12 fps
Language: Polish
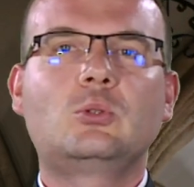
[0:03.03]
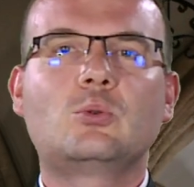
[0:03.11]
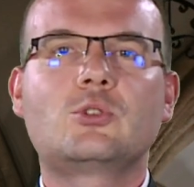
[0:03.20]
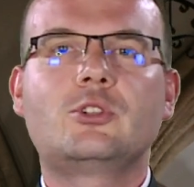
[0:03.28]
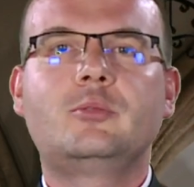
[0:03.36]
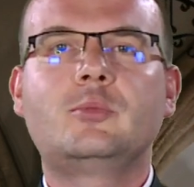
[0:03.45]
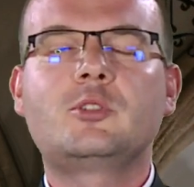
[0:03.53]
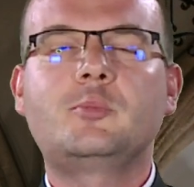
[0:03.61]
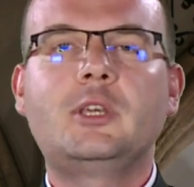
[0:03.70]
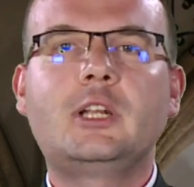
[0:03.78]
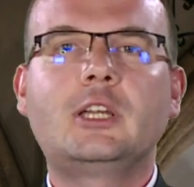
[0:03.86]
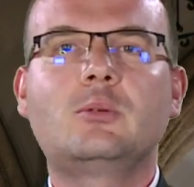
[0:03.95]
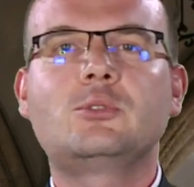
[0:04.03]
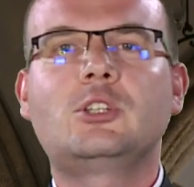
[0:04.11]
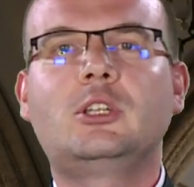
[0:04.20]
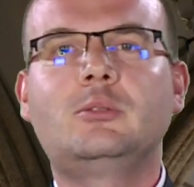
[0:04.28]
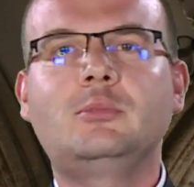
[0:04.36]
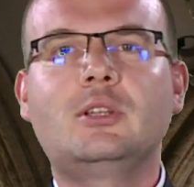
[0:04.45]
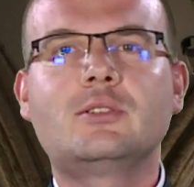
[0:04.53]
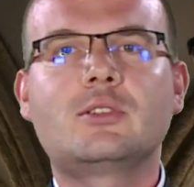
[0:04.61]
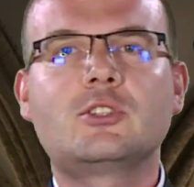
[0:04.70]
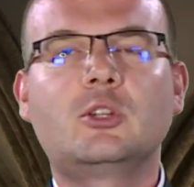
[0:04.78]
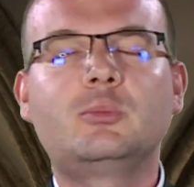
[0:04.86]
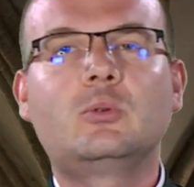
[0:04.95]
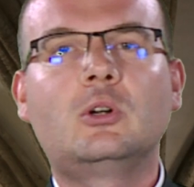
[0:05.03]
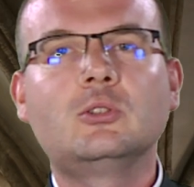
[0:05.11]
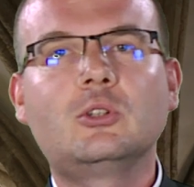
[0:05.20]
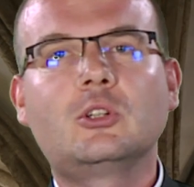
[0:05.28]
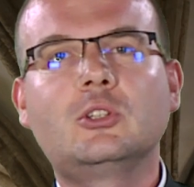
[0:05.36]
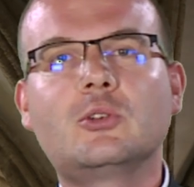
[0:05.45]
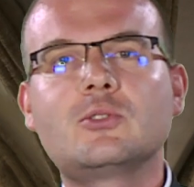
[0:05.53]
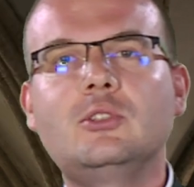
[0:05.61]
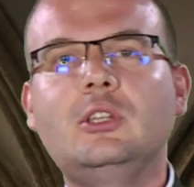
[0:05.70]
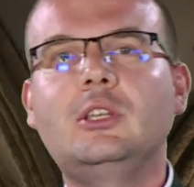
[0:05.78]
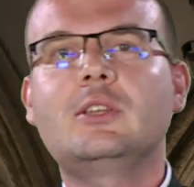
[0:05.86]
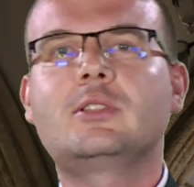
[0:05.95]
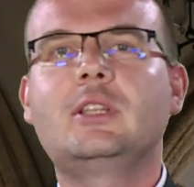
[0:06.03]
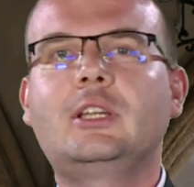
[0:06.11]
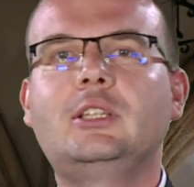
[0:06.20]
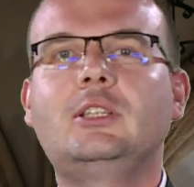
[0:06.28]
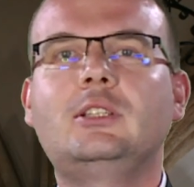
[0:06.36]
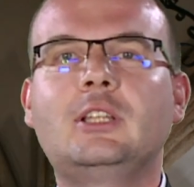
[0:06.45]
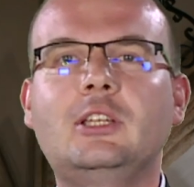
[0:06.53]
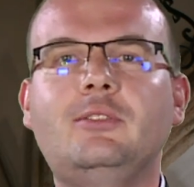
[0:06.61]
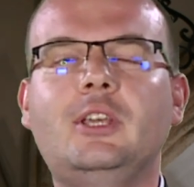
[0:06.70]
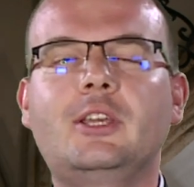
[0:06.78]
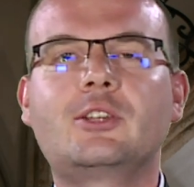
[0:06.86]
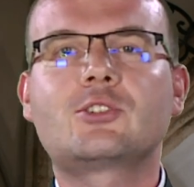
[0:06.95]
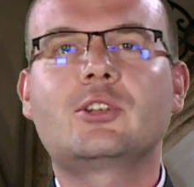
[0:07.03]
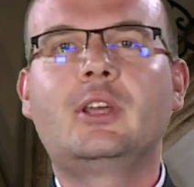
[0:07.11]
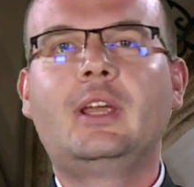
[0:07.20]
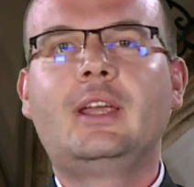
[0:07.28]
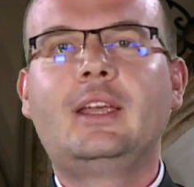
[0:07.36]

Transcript: którzy spierają się między sobą o to, kto z nich jest naj, największy.